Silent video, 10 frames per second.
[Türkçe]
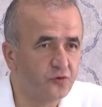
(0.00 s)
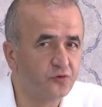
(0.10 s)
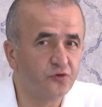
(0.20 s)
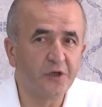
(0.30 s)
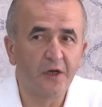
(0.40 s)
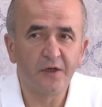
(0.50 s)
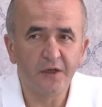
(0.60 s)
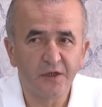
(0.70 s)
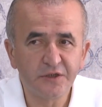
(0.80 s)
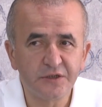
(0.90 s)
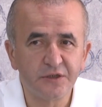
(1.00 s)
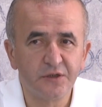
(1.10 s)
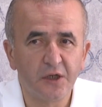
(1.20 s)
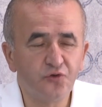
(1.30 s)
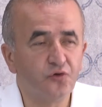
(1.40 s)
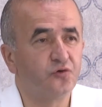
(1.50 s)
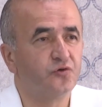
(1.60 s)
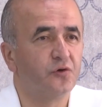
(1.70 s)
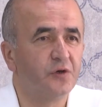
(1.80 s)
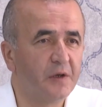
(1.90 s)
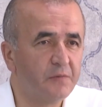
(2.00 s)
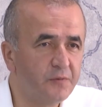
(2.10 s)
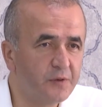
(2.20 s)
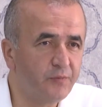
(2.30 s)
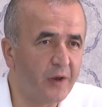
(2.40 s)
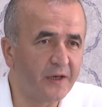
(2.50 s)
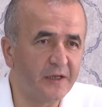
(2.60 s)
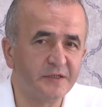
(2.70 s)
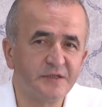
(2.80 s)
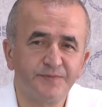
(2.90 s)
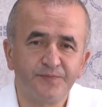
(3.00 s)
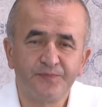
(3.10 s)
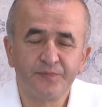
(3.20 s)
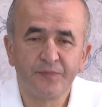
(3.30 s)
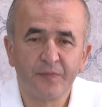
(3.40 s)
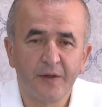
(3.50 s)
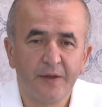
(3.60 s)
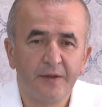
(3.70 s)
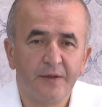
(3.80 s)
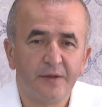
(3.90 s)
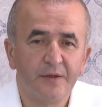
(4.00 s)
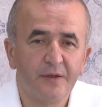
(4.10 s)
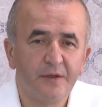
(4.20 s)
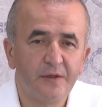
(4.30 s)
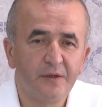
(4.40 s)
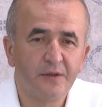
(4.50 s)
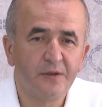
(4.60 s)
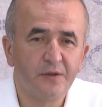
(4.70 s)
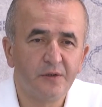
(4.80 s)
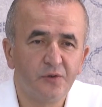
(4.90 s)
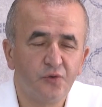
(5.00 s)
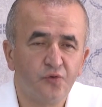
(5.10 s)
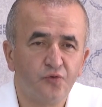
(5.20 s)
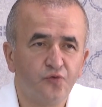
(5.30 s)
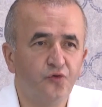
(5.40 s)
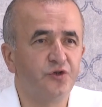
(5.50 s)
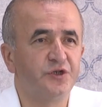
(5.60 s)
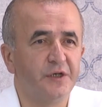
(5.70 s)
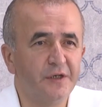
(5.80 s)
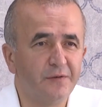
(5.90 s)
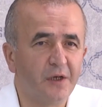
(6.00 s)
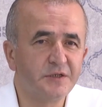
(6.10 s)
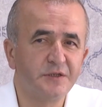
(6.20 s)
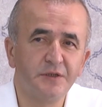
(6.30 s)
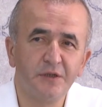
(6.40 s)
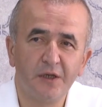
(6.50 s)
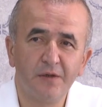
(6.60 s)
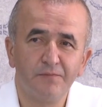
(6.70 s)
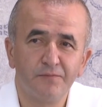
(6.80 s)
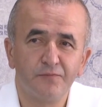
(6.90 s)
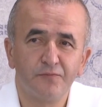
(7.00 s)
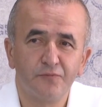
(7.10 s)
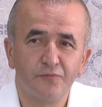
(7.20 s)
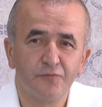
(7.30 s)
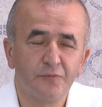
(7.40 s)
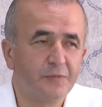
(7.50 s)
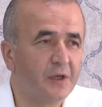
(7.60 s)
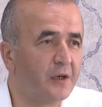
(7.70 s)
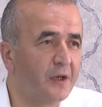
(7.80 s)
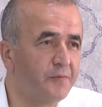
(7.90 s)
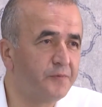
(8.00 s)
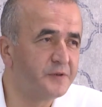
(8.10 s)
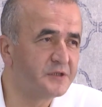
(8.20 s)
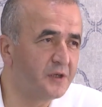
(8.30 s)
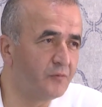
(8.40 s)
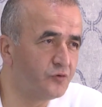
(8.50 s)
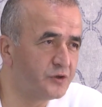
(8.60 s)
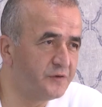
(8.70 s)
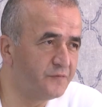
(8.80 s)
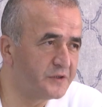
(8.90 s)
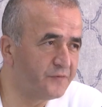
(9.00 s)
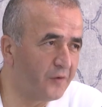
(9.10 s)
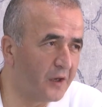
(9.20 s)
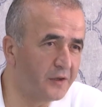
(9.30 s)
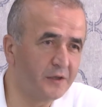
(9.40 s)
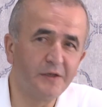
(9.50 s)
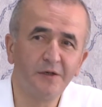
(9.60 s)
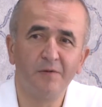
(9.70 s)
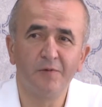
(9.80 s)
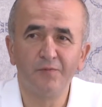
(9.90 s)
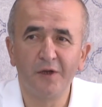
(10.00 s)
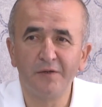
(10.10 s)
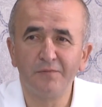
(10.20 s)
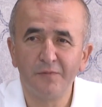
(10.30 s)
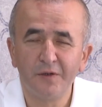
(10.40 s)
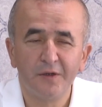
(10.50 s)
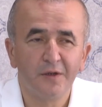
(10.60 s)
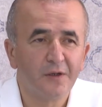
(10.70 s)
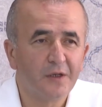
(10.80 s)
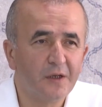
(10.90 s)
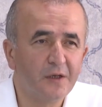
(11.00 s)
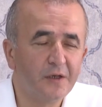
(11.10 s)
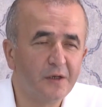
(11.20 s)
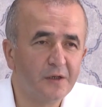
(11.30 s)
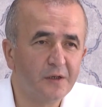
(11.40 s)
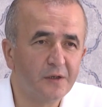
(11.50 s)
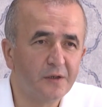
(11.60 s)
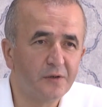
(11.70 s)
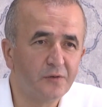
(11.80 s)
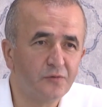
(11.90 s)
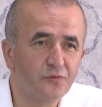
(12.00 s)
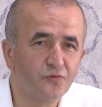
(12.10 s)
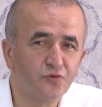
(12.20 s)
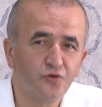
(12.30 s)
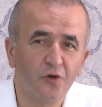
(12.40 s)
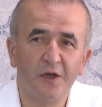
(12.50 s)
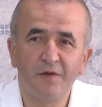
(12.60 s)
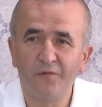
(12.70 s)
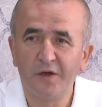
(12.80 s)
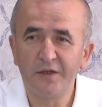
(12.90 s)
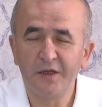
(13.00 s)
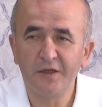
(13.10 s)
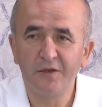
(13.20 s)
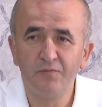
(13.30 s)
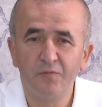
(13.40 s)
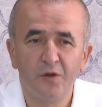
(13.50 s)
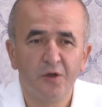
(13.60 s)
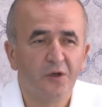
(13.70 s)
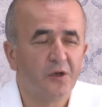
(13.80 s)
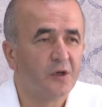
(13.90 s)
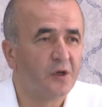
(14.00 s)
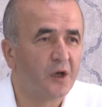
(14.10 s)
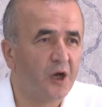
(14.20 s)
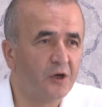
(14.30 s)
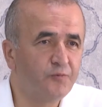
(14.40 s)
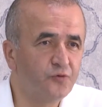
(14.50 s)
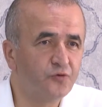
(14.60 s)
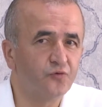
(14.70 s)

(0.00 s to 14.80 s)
kültür tarihi açısından çok çok önemli bir merkez. E, Türkçenin aslında yani hep İstanbul şivesi falan denir ama ben e, şöyle ifade edeyim. Harput,